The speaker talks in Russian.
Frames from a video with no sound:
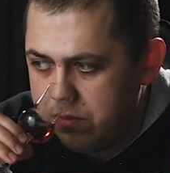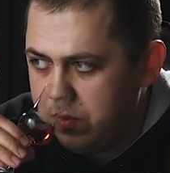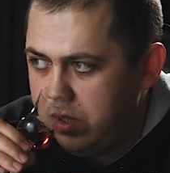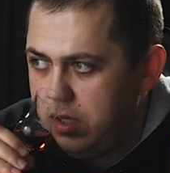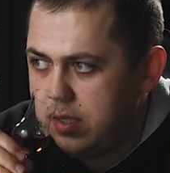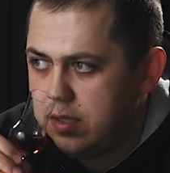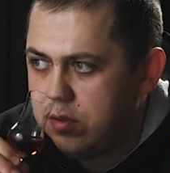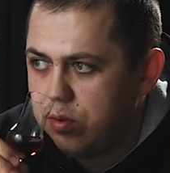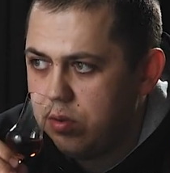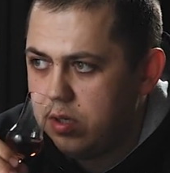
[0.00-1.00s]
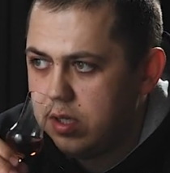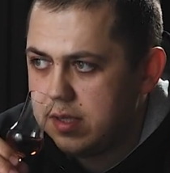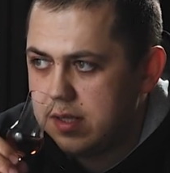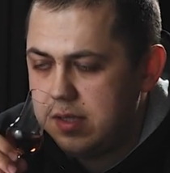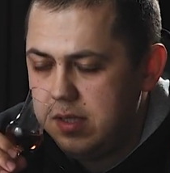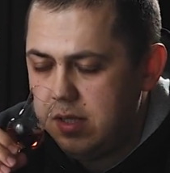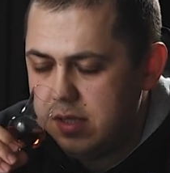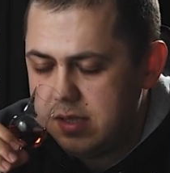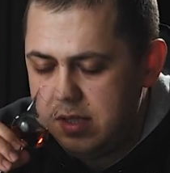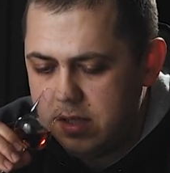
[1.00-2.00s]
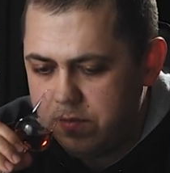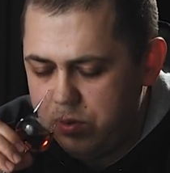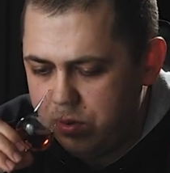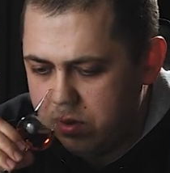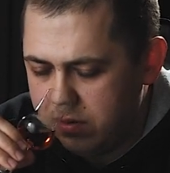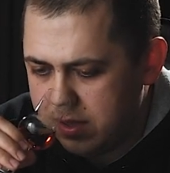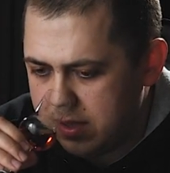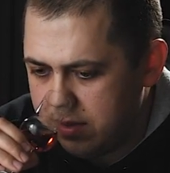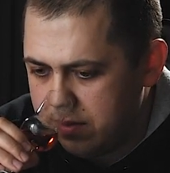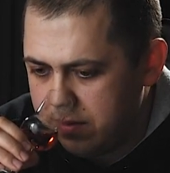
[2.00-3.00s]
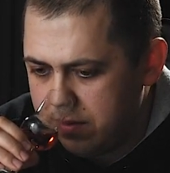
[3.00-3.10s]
Есть только если сильно-сильно внюхиваться.